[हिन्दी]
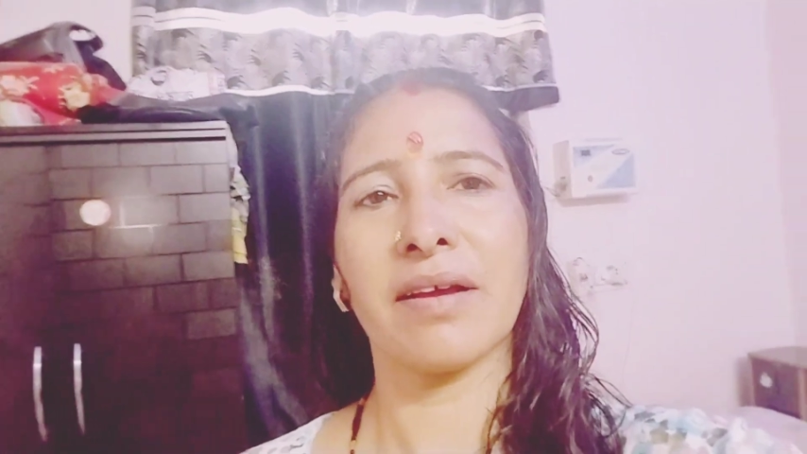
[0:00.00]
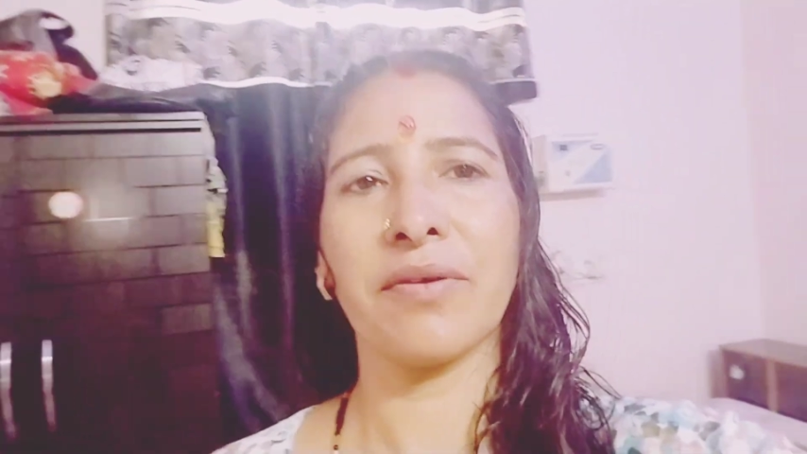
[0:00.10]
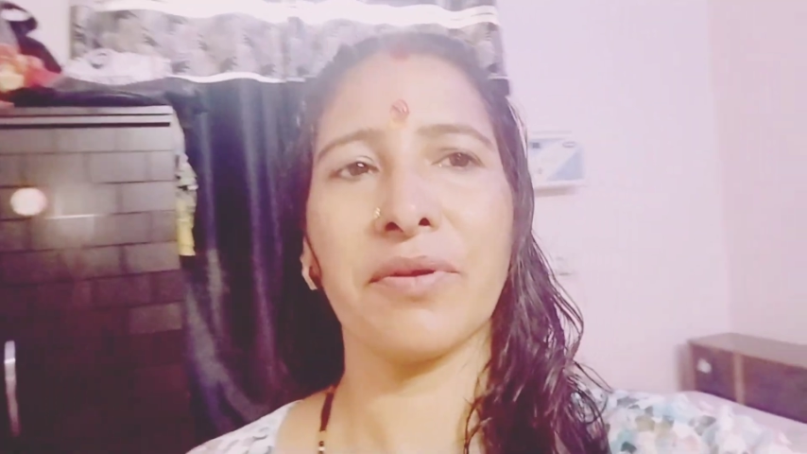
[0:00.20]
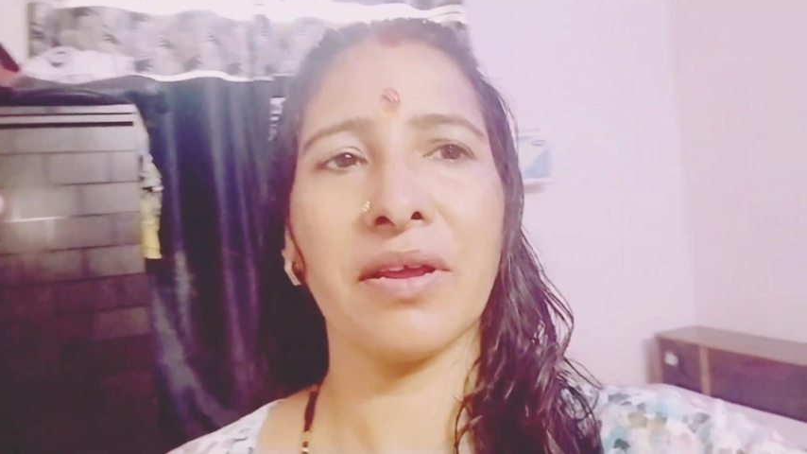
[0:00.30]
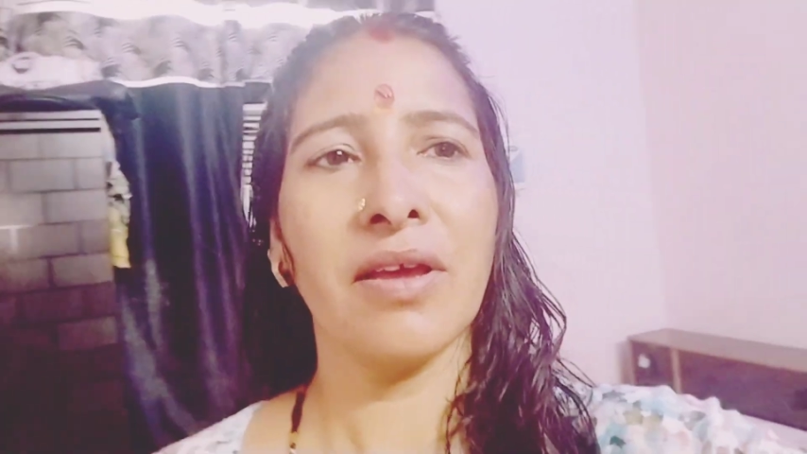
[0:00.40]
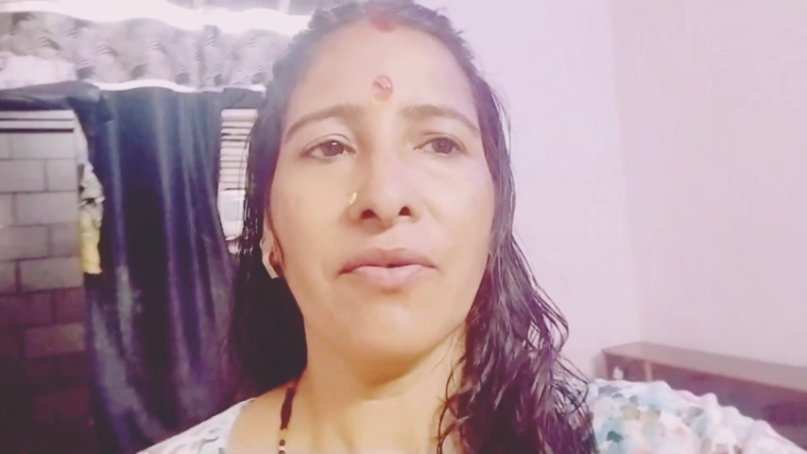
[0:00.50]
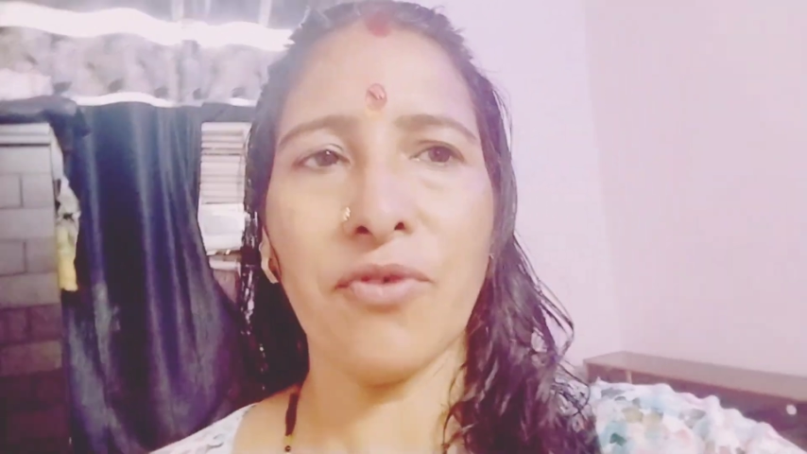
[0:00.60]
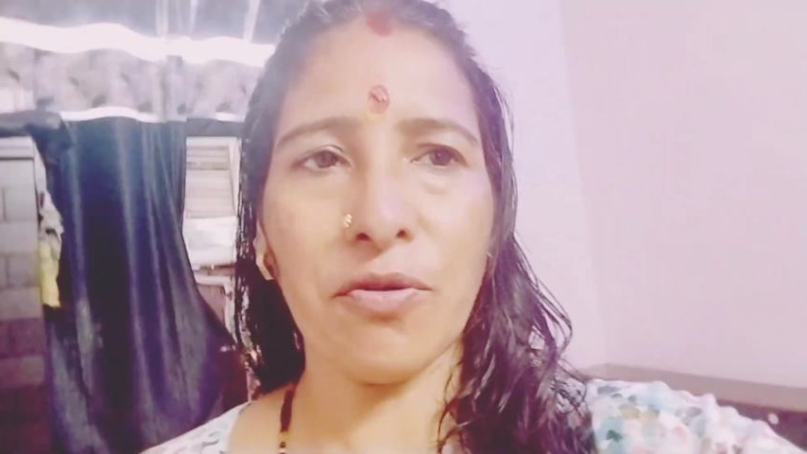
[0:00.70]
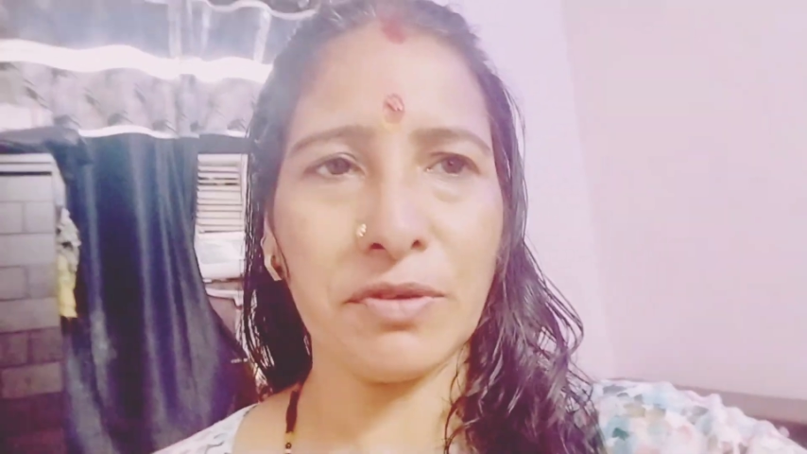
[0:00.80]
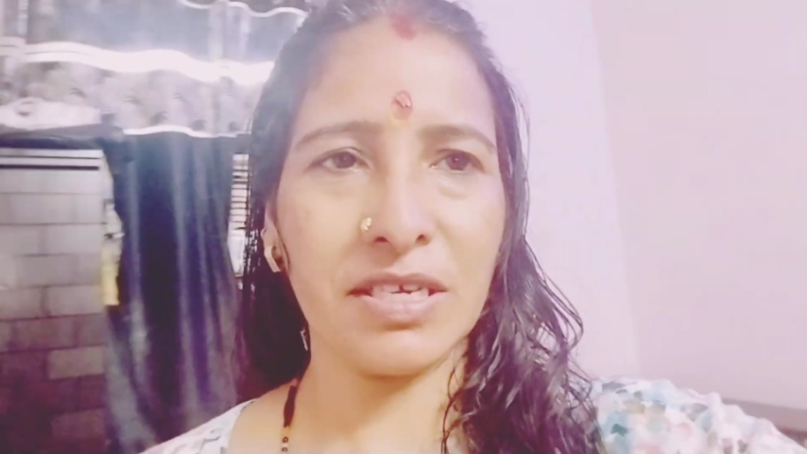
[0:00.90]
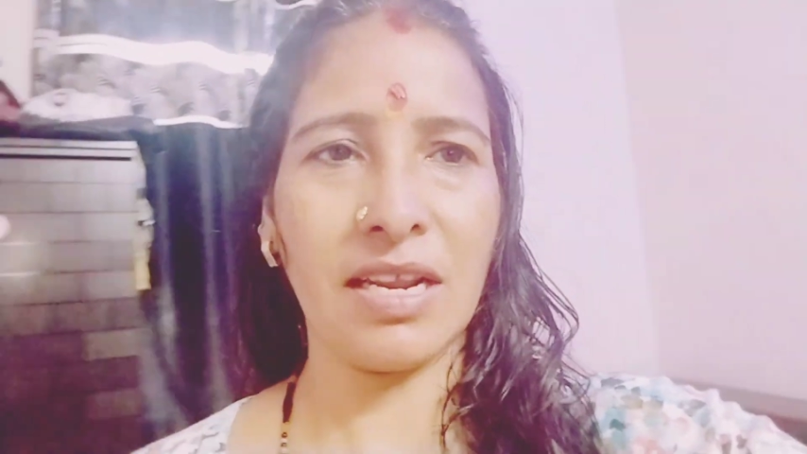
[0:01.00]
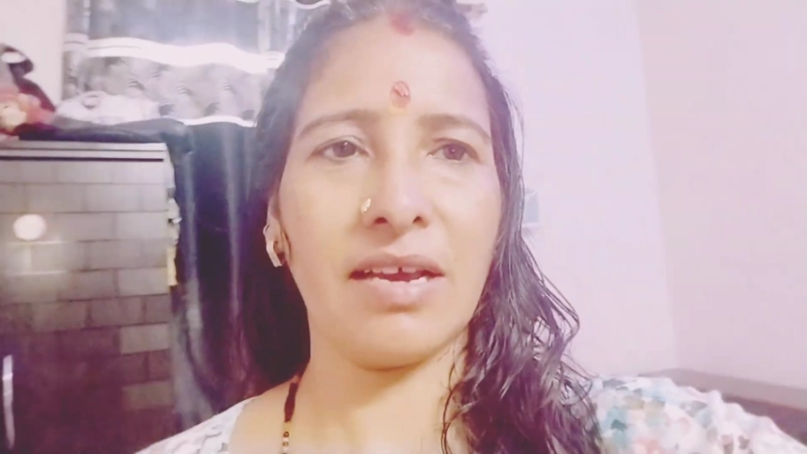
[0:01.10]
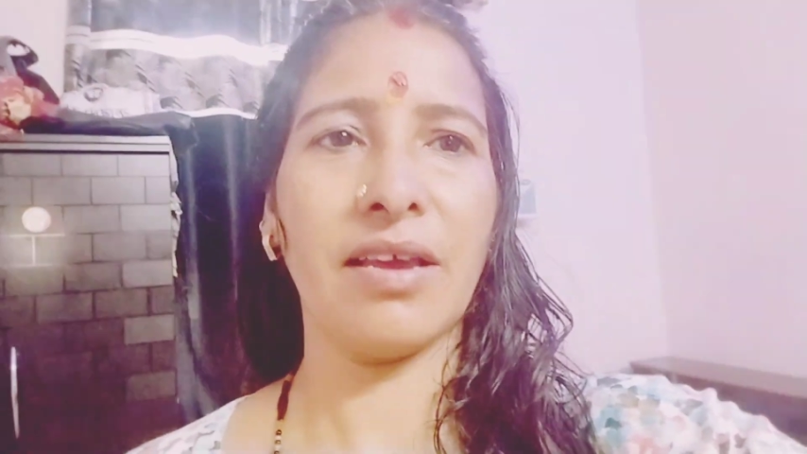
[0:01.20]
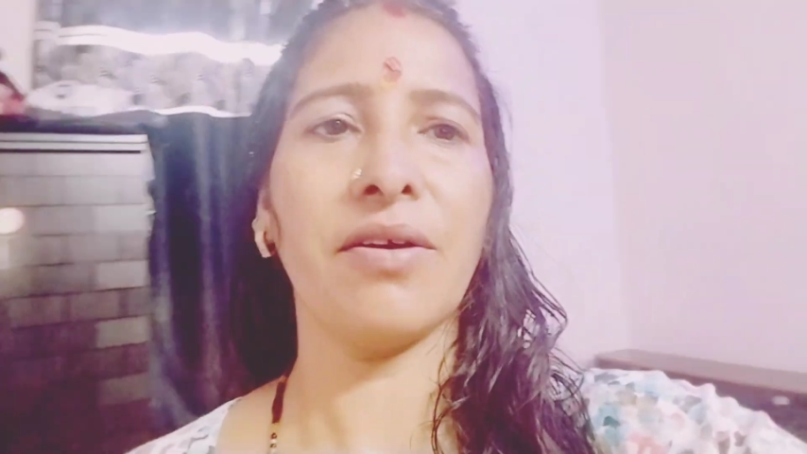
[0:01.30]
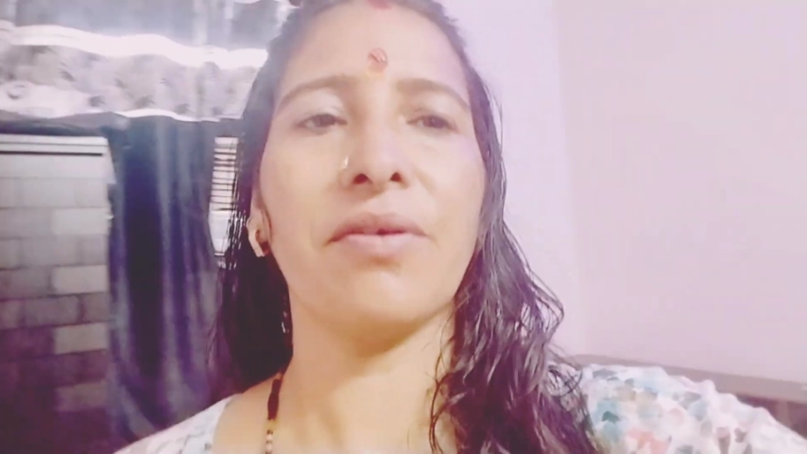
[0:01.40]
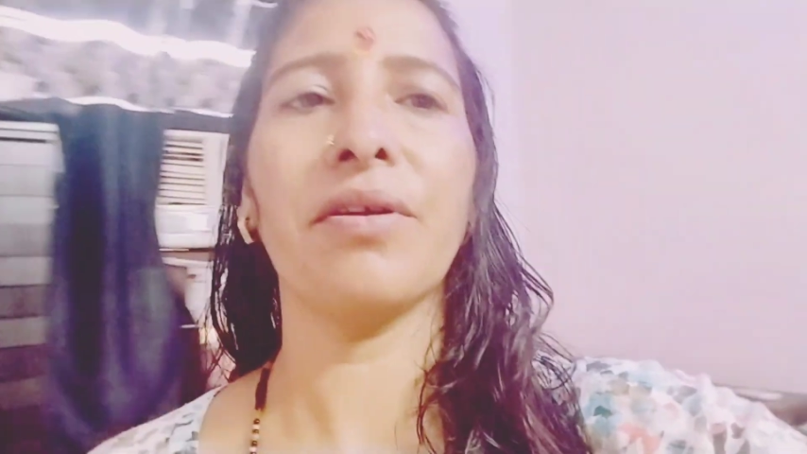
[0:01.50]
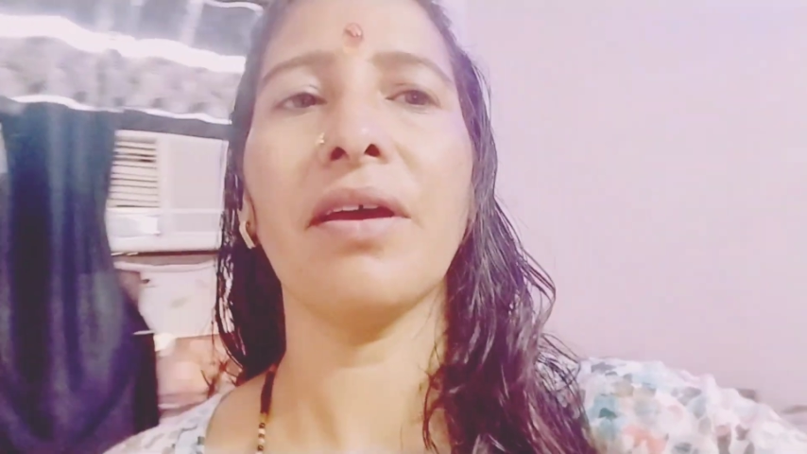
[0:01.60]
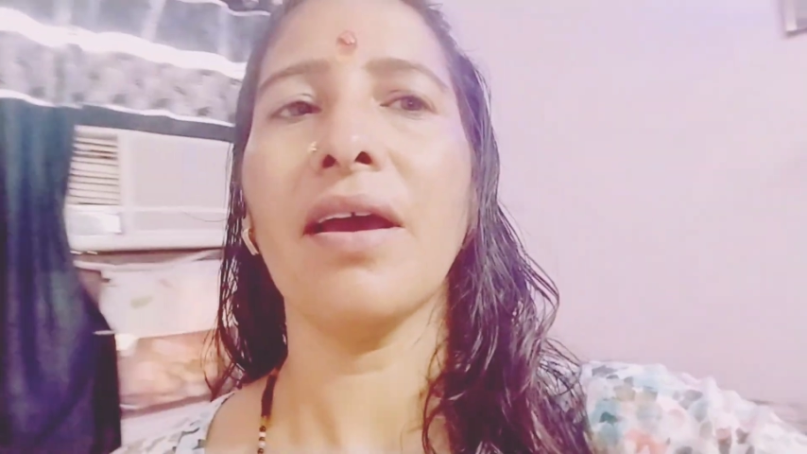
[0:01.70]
के उन्हें वो ऑफिस चले गए और